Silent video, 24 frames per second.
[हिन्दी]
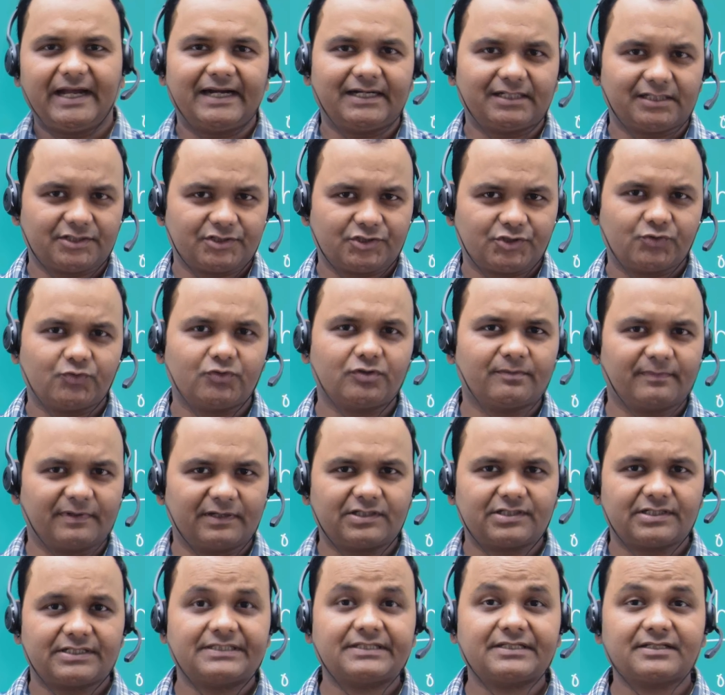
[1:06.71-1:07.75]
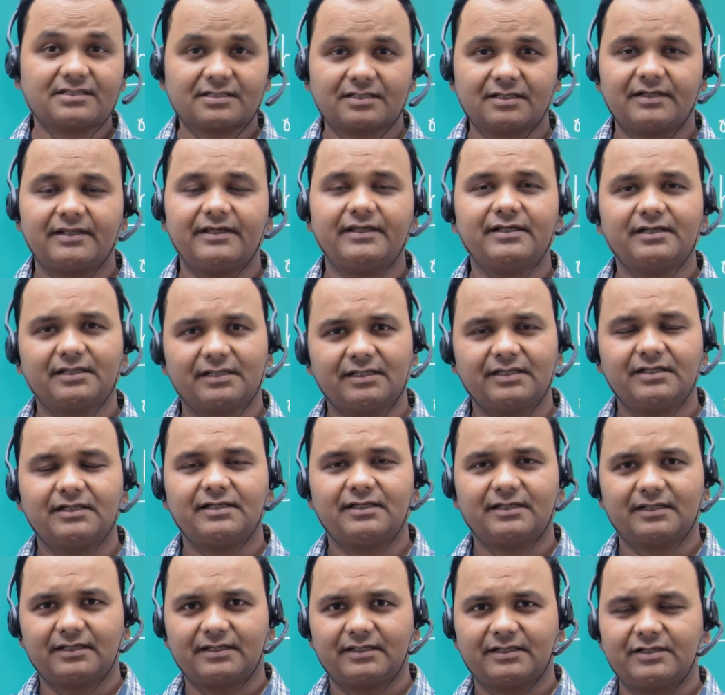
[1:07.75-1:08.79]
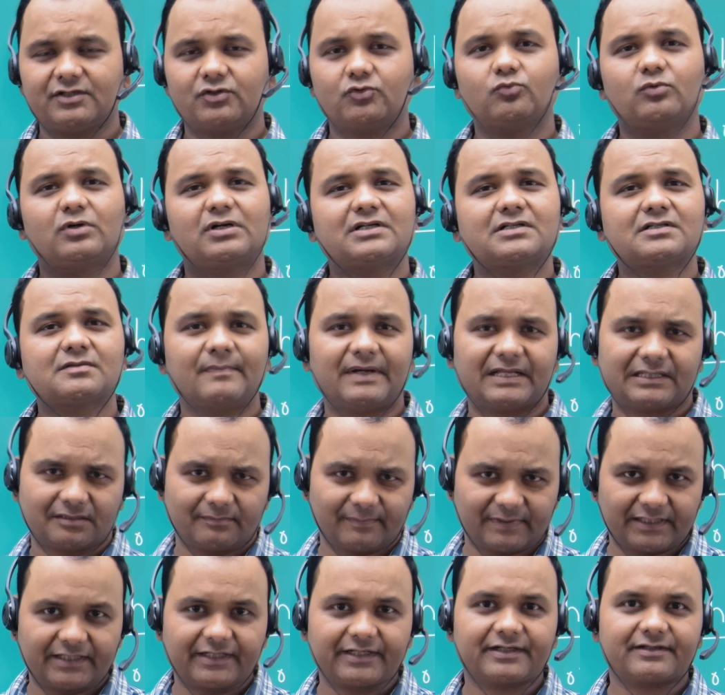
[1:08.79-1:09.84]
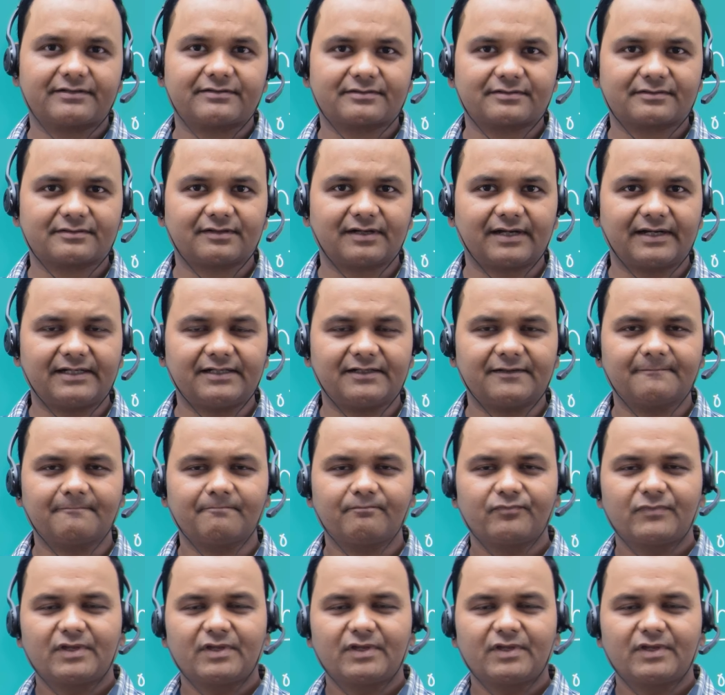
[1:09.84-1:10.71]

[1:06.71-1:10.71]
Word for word: एटीट्यूड में चेंजेस करें कि नहीं करे हैं टुवर्ड्स मैथमेटिक्स राइट